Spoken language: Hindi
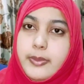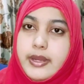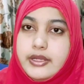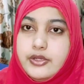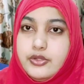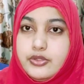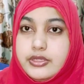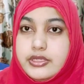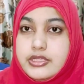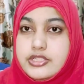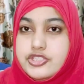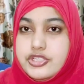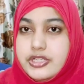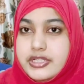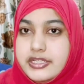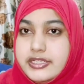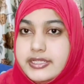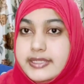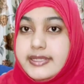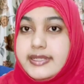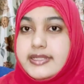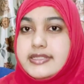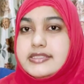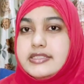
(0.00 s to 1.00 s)
टमाटो की
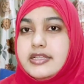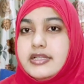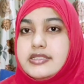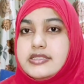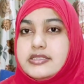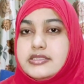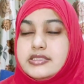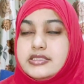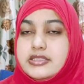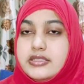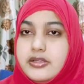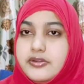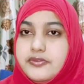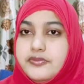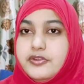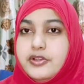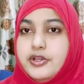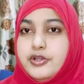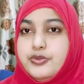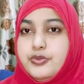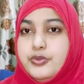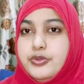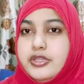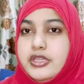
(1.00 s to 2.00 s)
चटनी के साथ सर्व
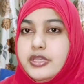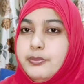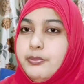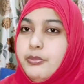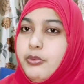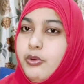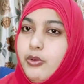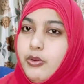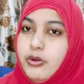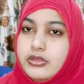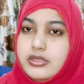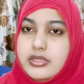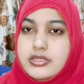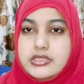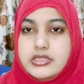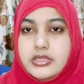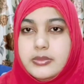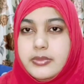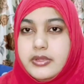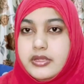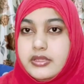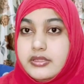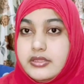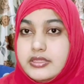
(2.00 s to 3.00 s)
कर दूंगी बहुत ही
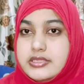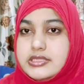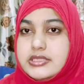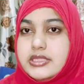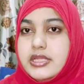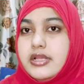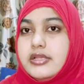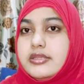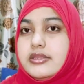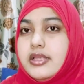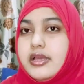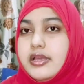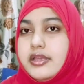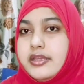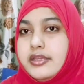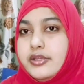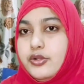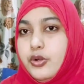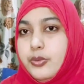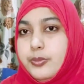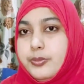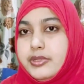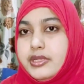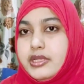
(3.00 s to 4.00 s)
ज़बरदस्त लगता
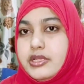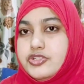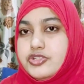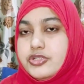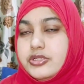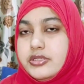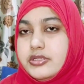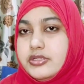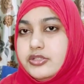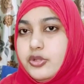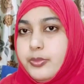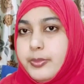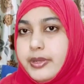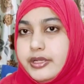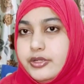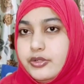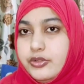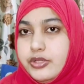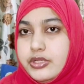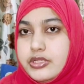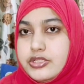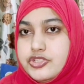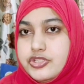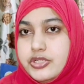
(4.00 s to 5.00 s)
है कॉम्बिनेशन
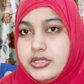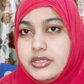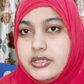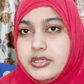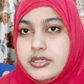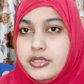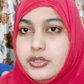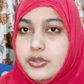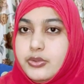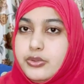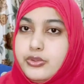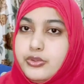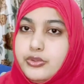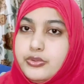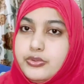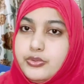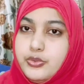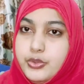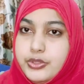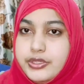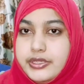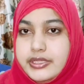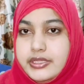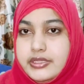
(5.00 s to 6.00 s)
टमाटो की चटनी और
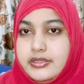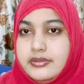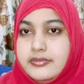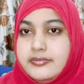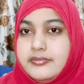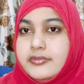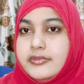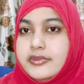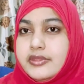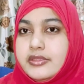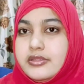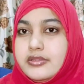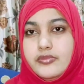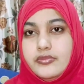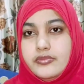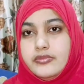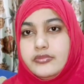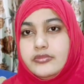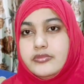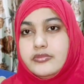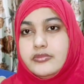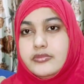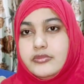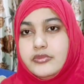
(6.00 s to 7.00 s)
रोटी
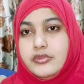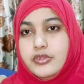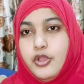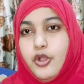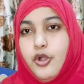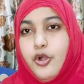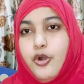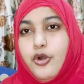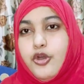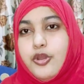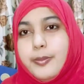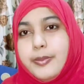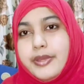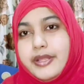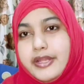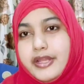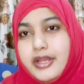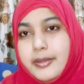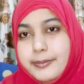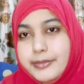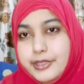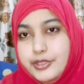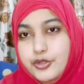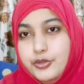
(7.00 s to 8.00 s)
और
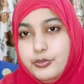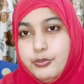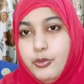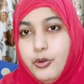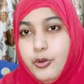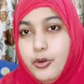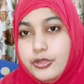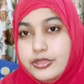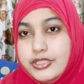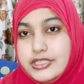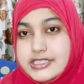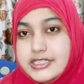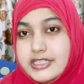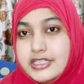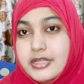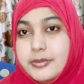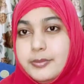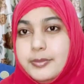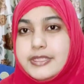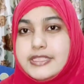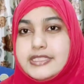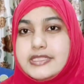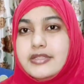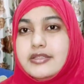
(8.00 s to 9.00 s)
मेरे हब्बी को बहुत ही
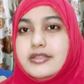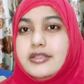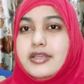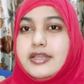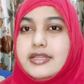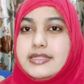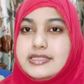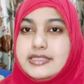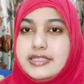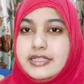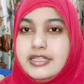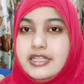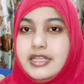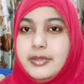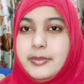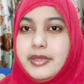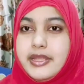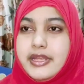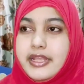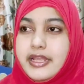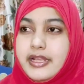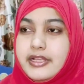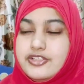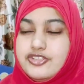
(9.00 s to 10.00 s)
ज़्यादा पसंद है इसीलिए
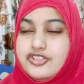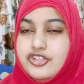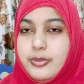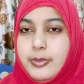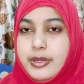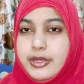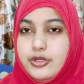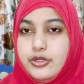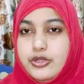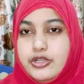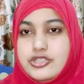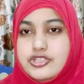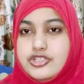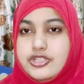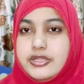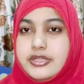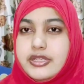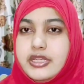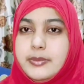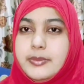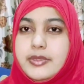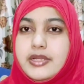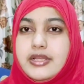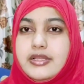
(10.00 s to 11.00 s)
मैंने आज टमाटो की
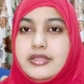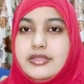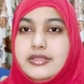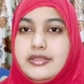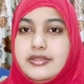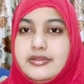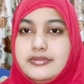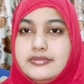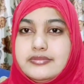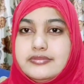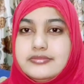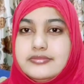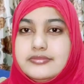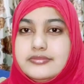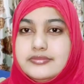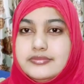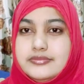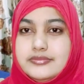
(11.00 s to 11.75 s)
चटनी बना लिया